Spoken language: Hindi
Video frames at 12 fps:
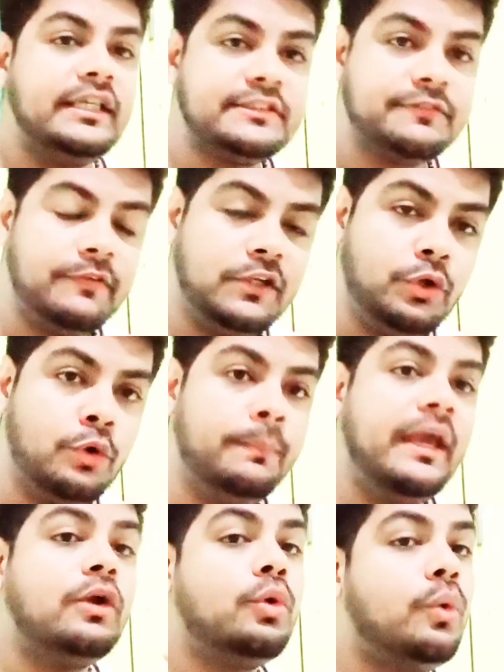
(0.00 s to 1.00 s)
इस वीडियो
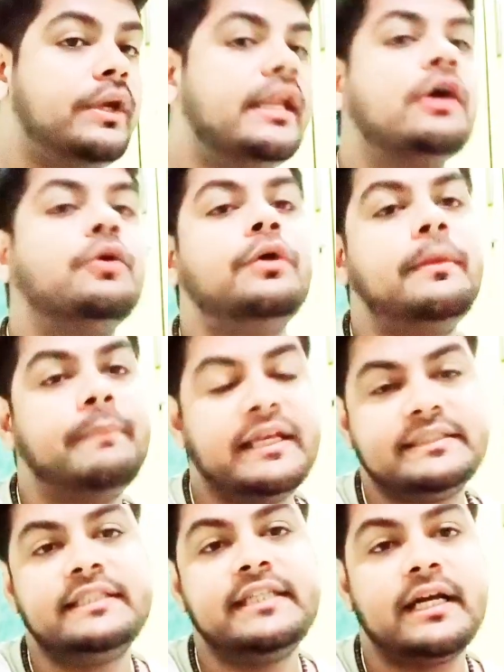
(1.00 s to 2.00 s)
में कोई ना कोई
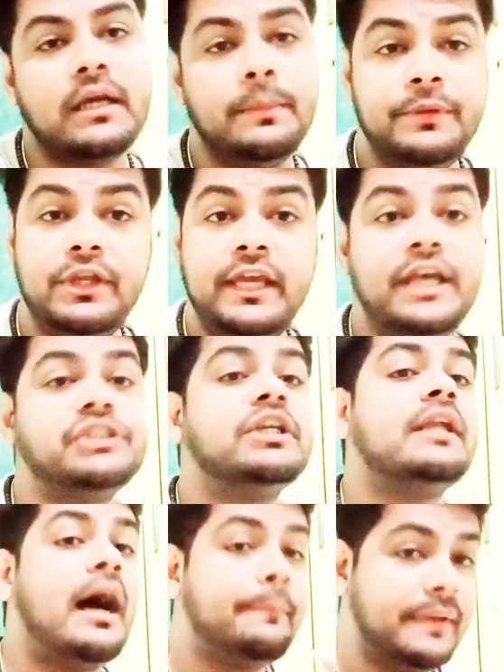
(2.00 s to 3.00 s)
मैसेज या
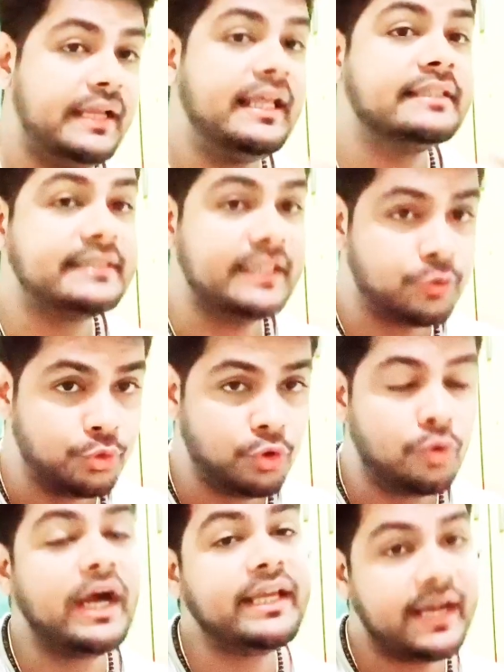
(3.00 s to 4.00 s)
कम्युनिकेशन आपके लिए ज़रूर
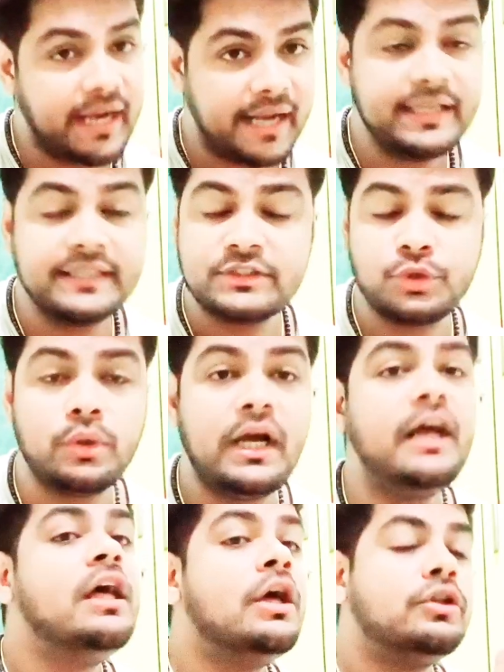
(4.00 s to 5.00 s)
होगा या गाइडेंस होगा
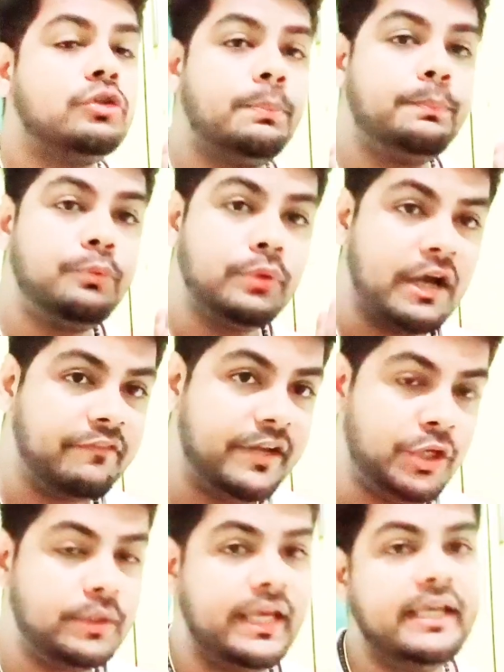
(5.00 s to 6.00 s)
तो पूरा
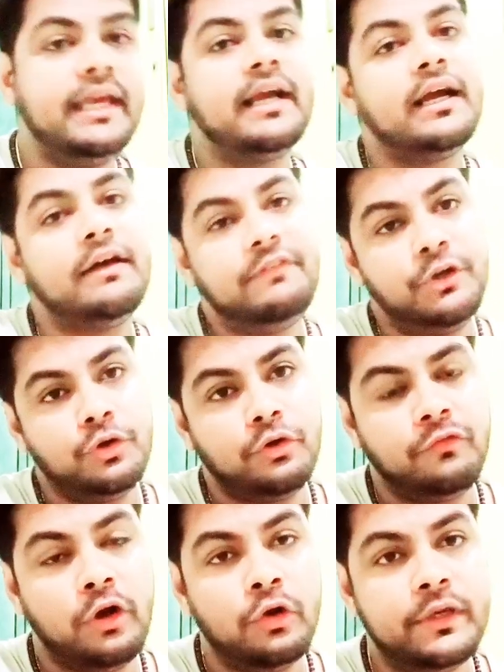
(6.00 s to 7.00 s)
वीडियो देखिएगा वीडियो को
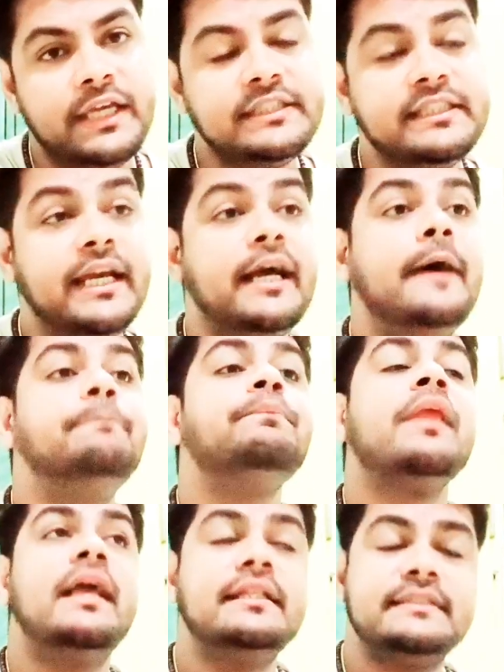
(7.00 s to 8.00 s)
फॉलो कीजिएगा
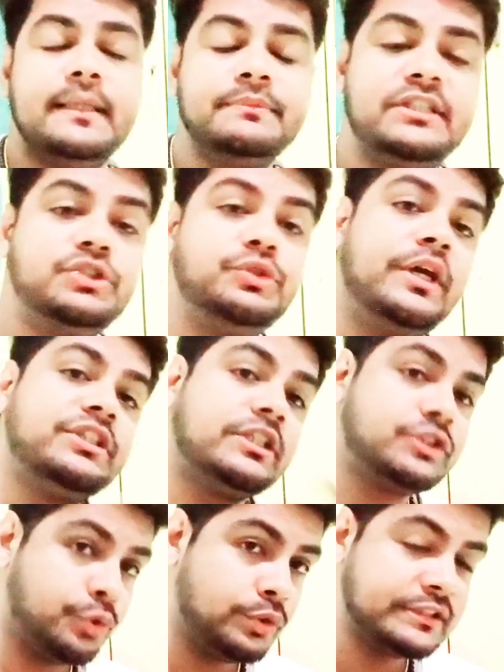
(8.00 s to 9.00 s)
इन सम
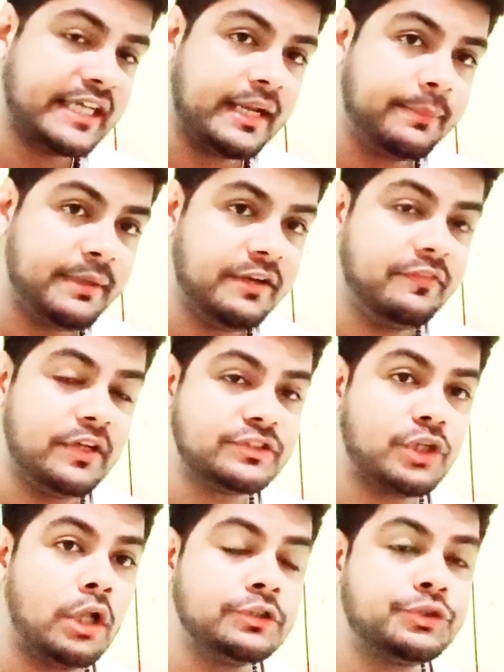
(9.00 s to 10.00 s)
सिचुएशंस रोल्स कैन बी रिवर्स्ड
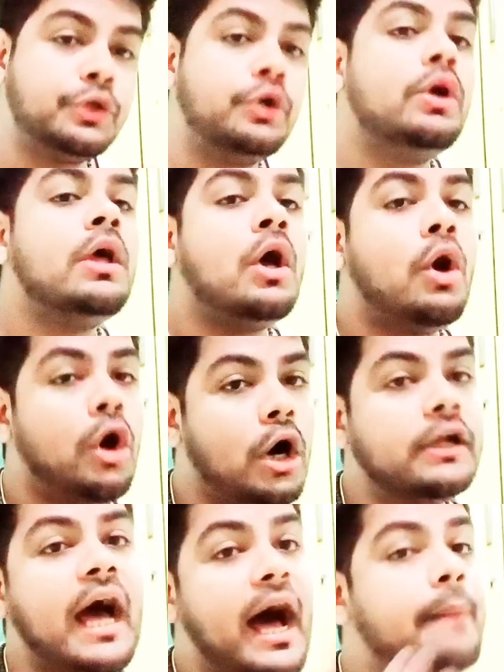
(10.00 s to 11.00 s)
ऑल्सो
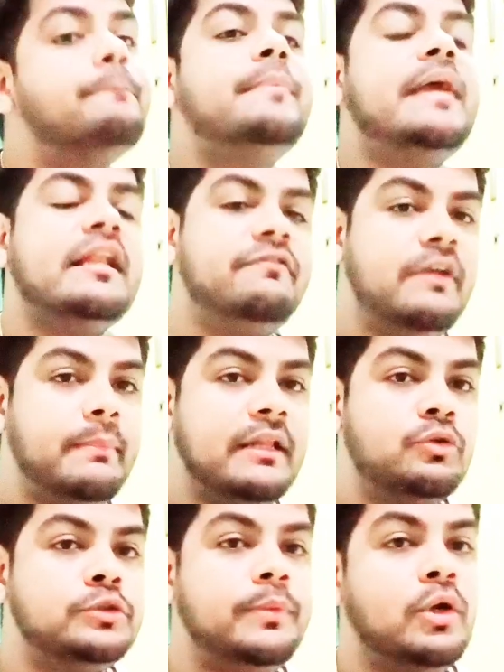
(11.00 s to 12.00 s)
और आप मेल फीमेल
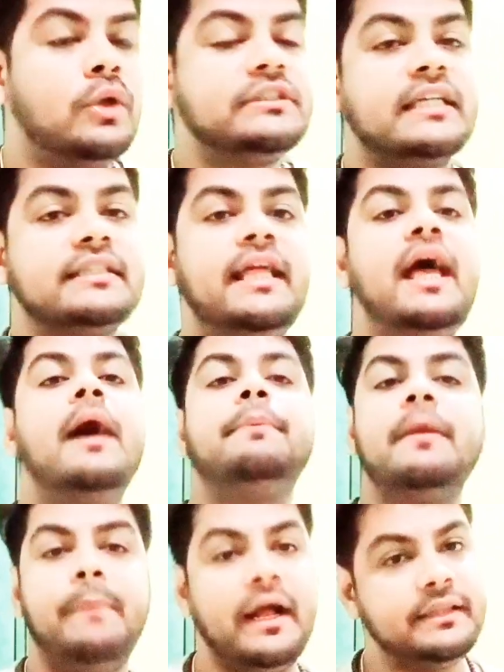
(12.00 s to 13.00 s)
कुछ भी हो सकते हैं
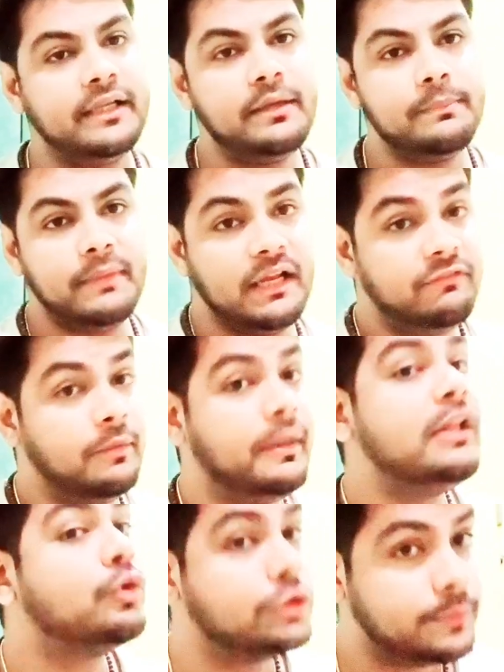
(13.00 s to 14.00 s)
आपके पार्टनर मेल फीमेल
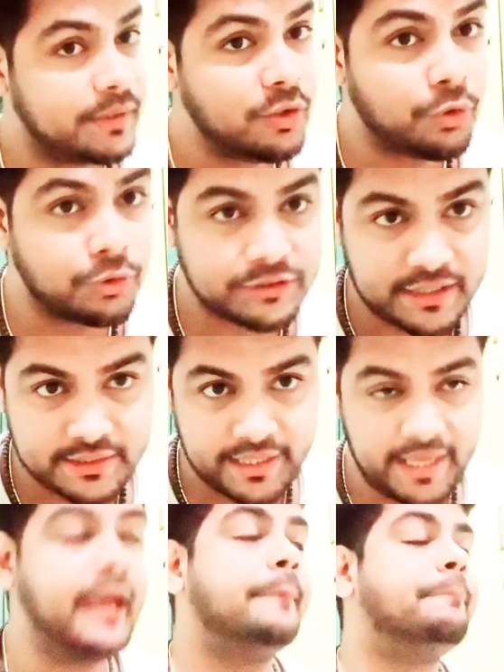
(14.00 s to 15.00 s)
कुछ भी हो सकते हैं